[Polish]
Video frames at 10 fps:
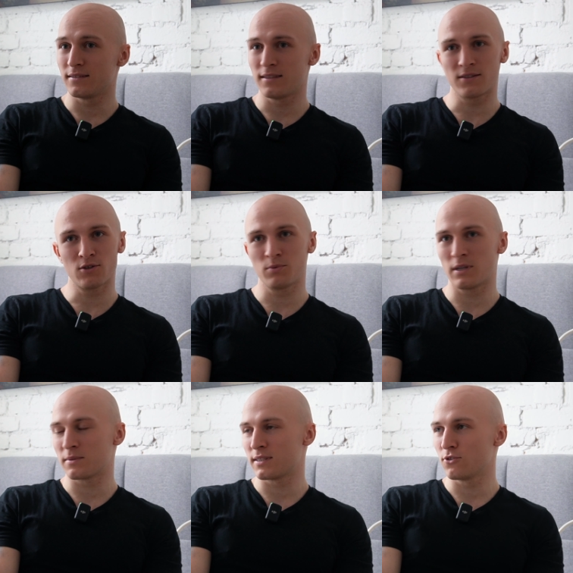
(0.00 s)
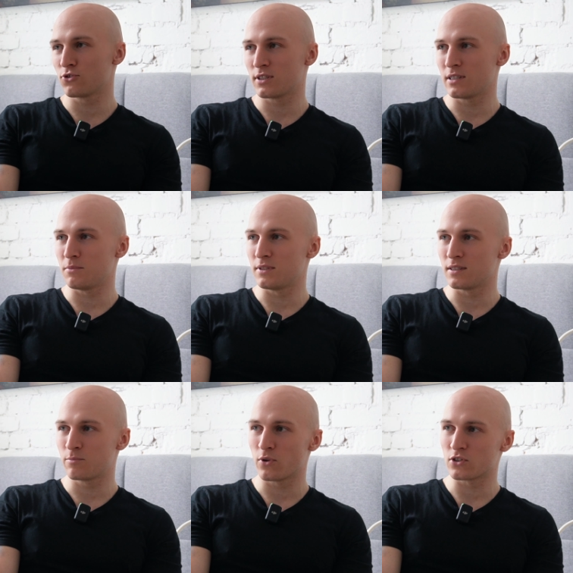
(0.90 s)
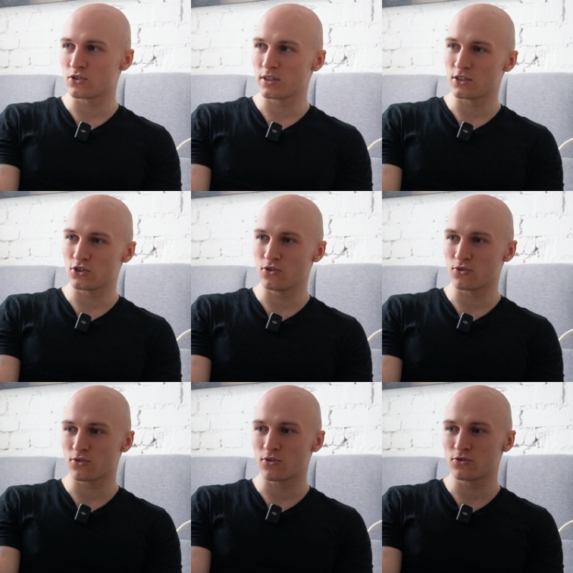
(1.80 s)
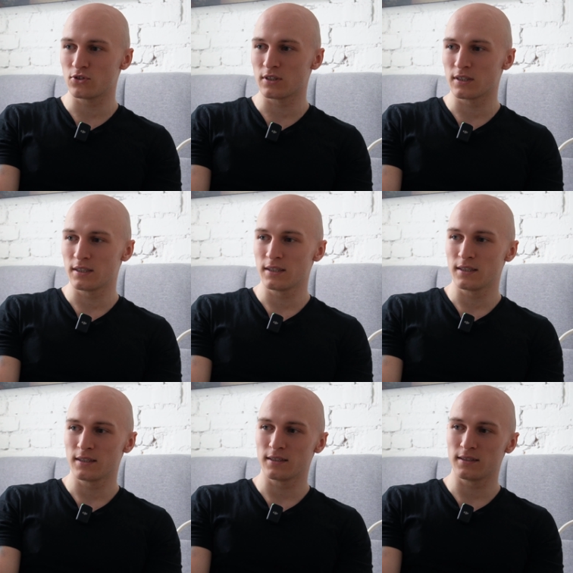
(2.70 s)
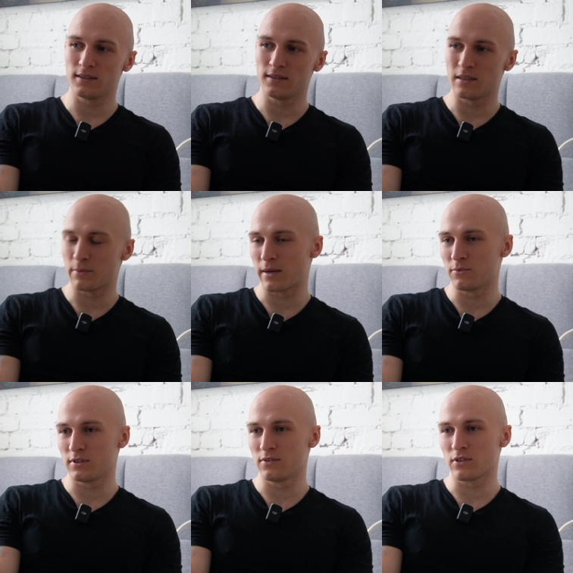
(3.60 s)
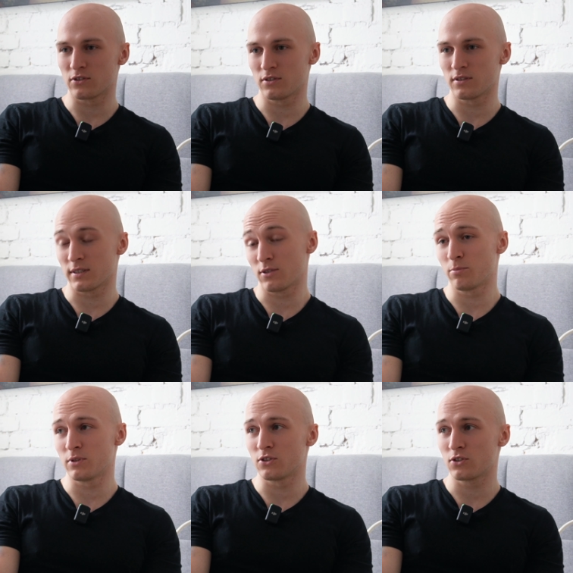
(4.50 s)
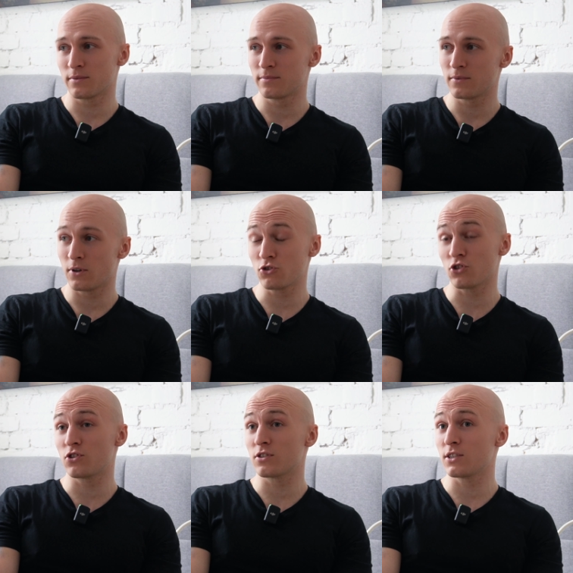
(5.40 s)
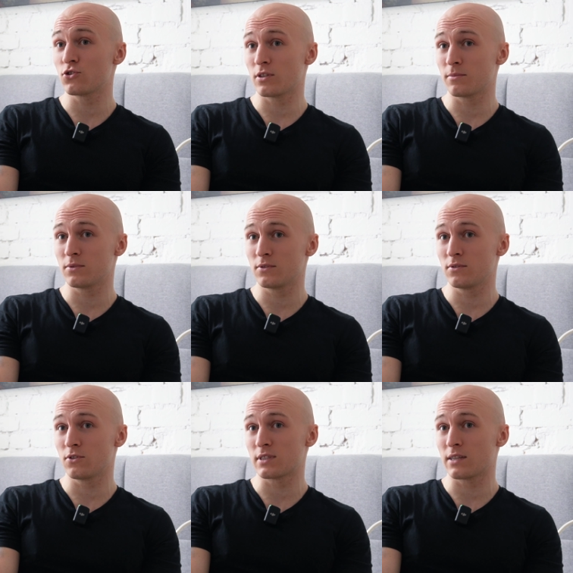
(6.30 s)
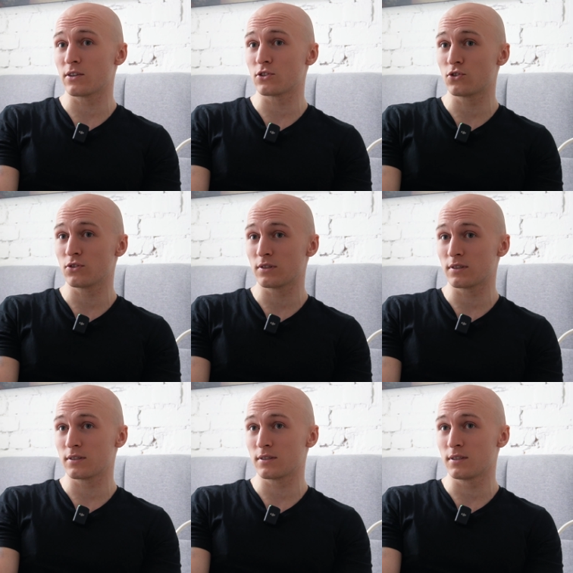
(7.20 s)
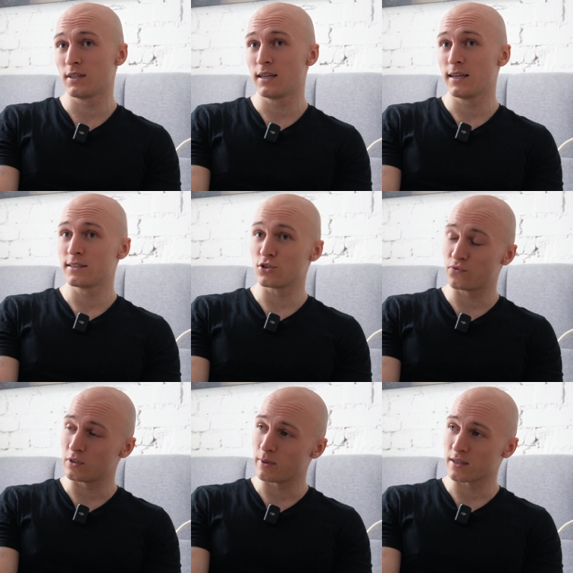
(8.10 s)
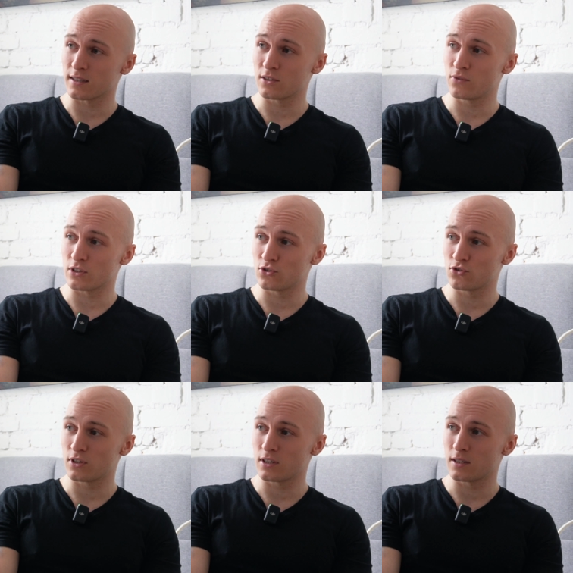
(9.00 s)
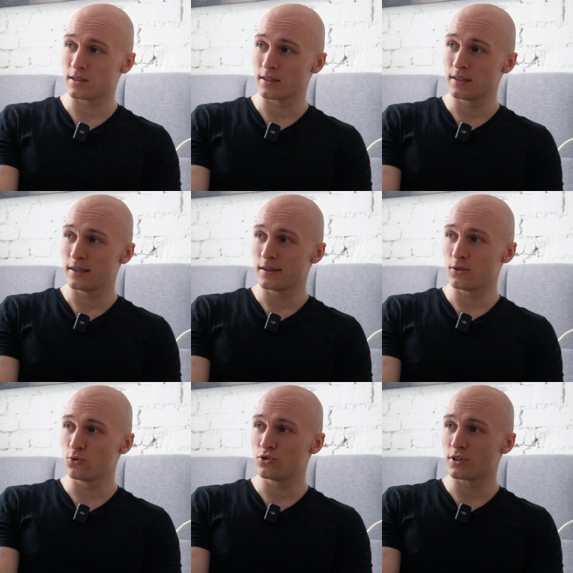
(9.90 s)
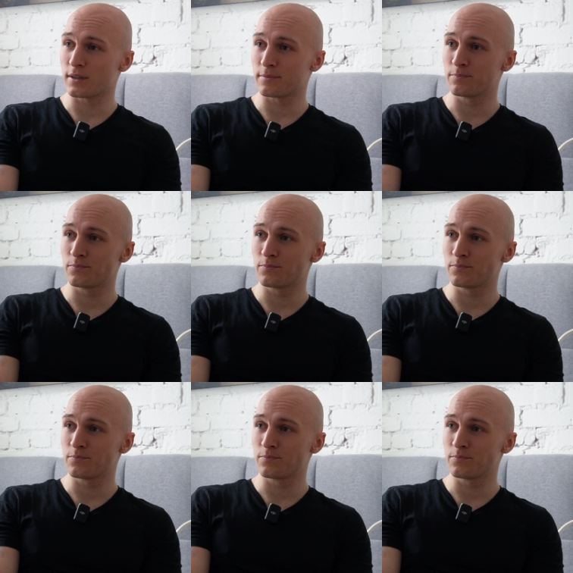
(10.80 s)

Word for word: nie zrobiłem z tego żadnej misji społecznej, jeśli mhm. o to mhm. chodzi, i nie miałem nigdy właśnie takiego podejścia. Ale, Ale też, to, też zacząłem to, to... dostawać y, też feedback taki właśnie, że ludzie